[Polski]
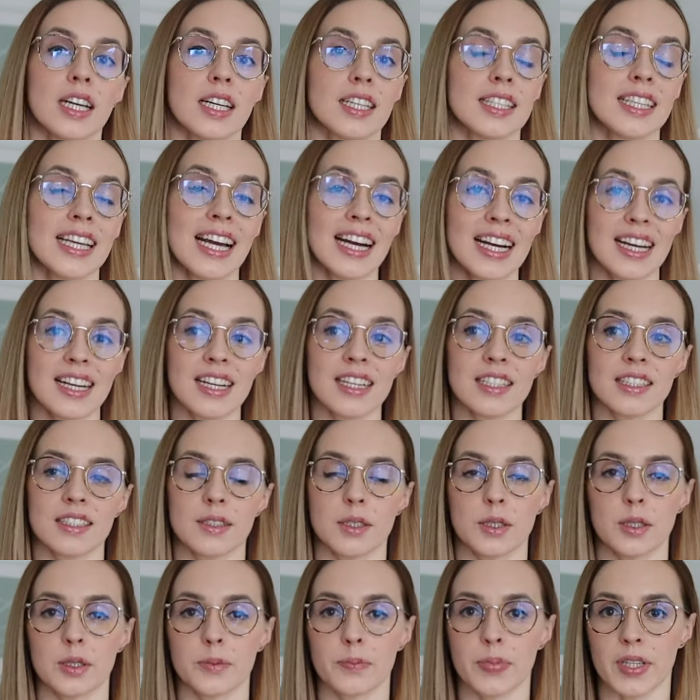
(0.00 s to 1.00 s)
Ja
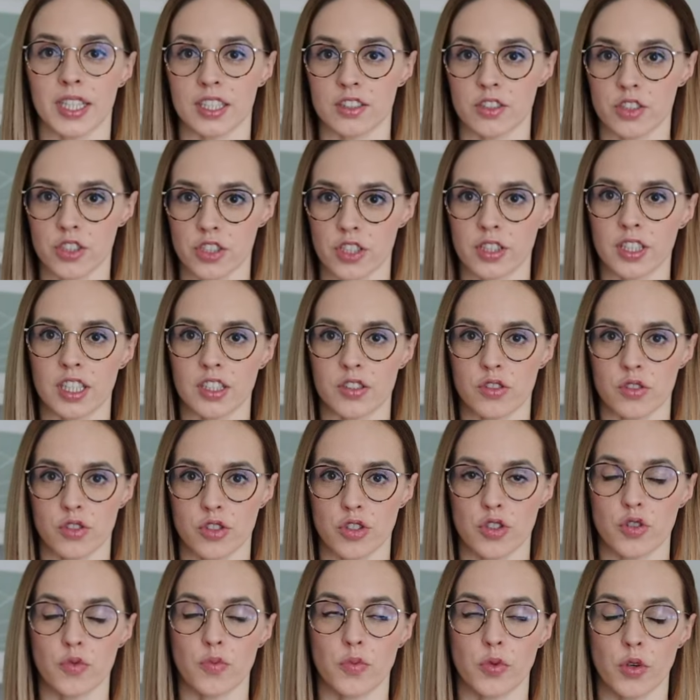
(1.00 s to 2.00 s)
y, praktycznie na co
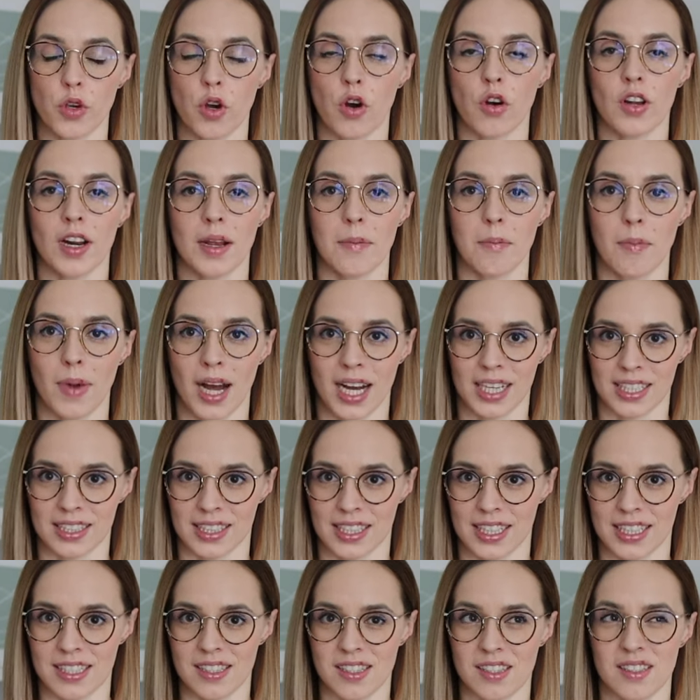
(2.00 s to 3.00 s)
dzień biorę
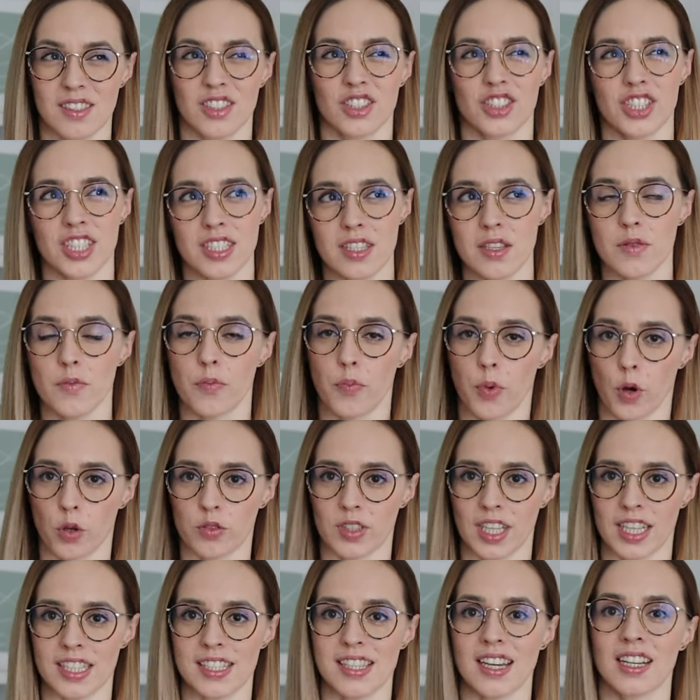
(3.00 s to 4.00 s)
magnez, czasem
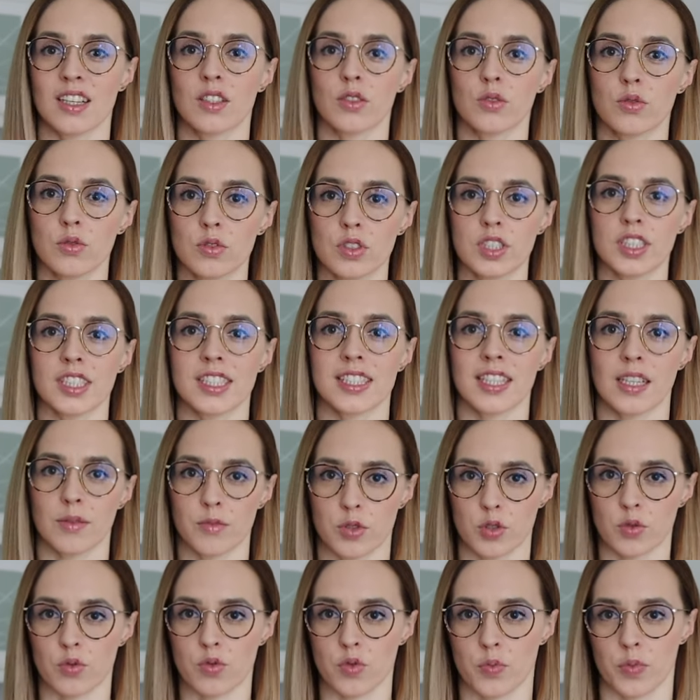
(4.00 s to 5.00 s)
potas, ale ogólnie
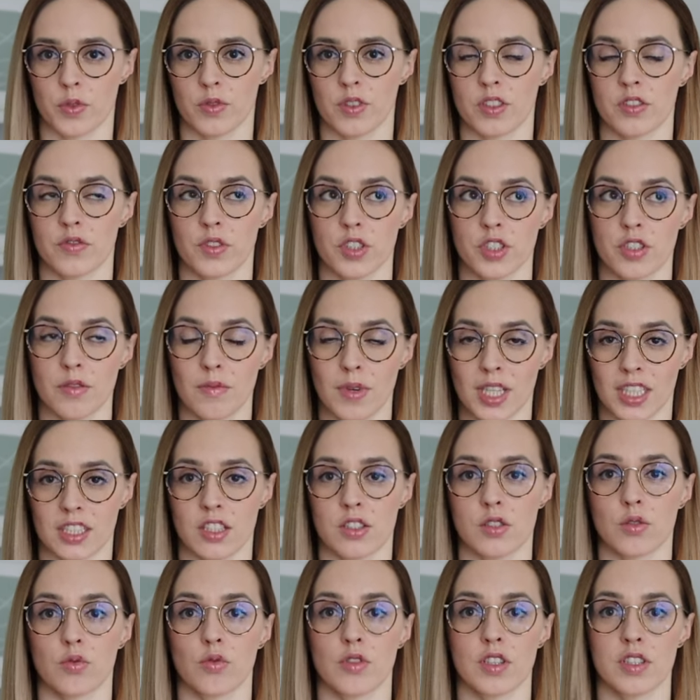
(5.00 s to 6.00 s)
staram się uzupełniać właśnie
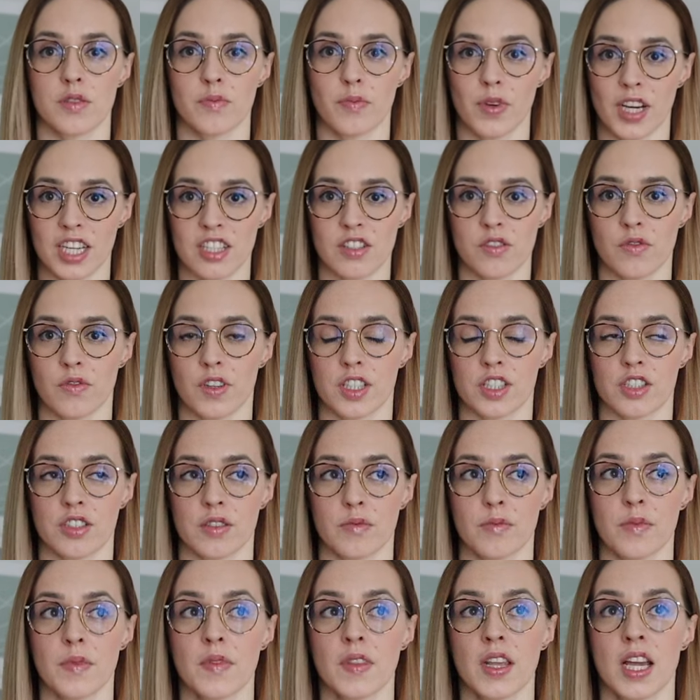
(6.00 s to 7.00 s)
magnez, który jest bardzo
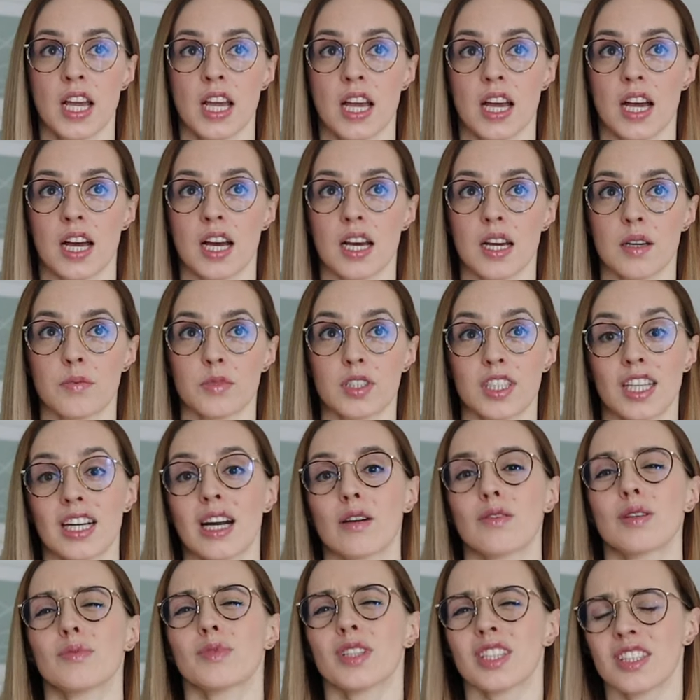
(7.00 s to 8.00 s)
ważnym e,
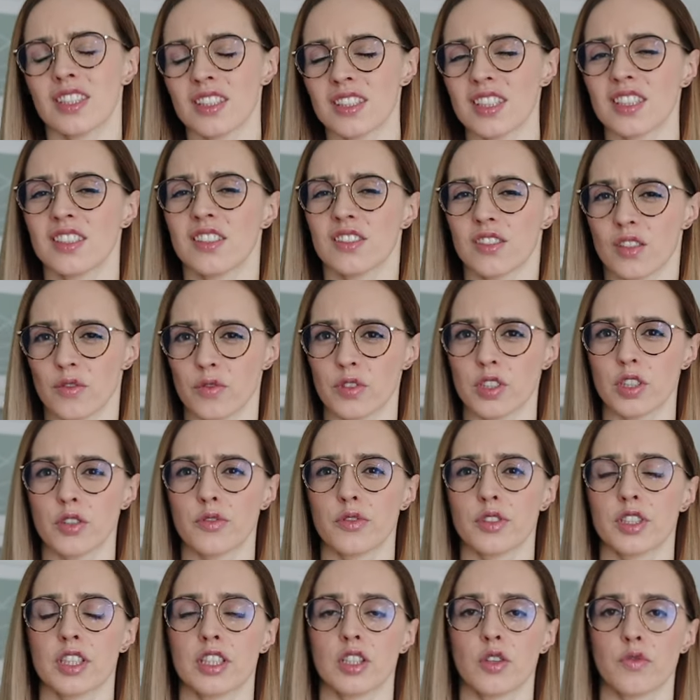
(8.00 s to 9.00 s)
minerałem. Na dietach
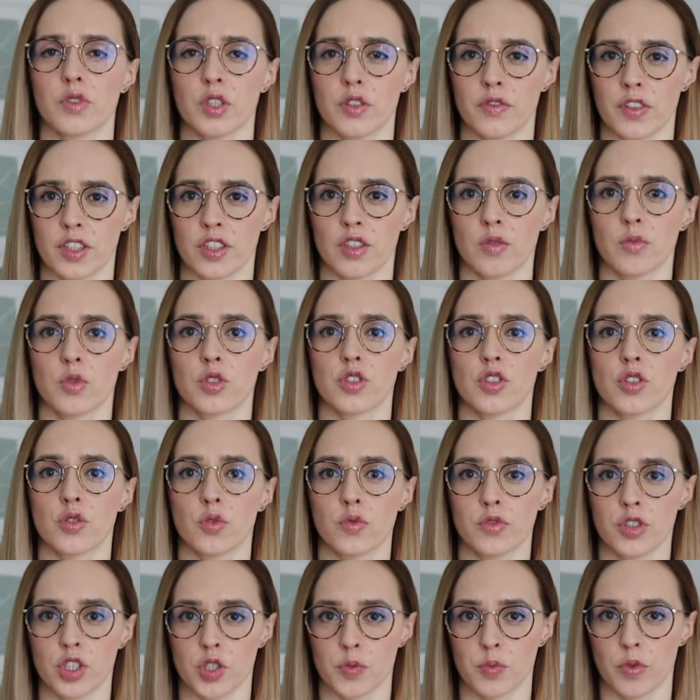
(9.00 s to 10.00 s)
niskowęglowodanowych wiadomo, że
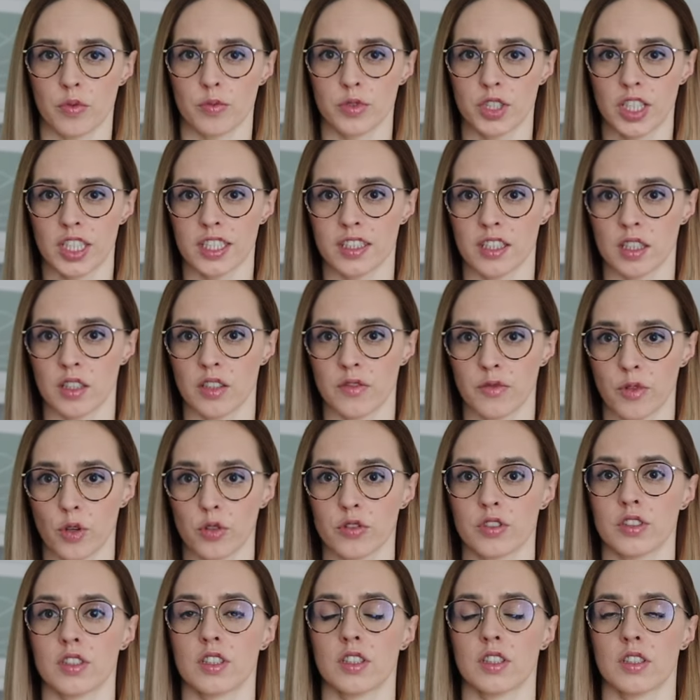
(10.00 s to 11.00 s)
również, bo mniej tej
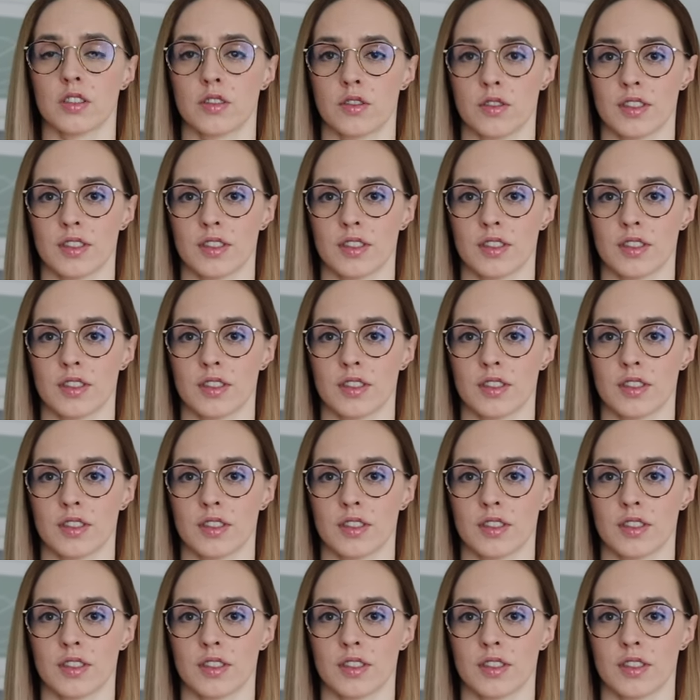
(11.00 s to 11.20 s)
wody